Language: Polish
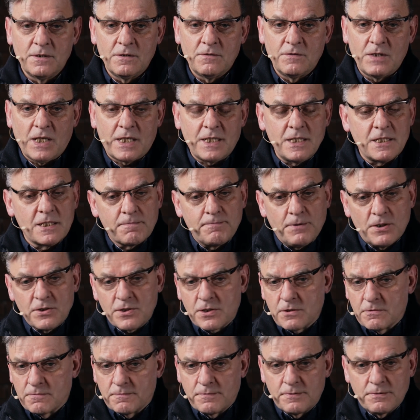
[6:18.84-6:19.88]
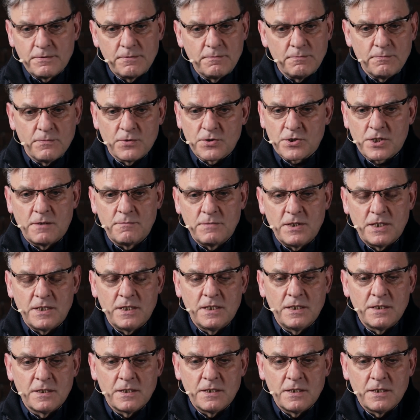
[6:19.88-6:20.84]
W jaki sposób możemy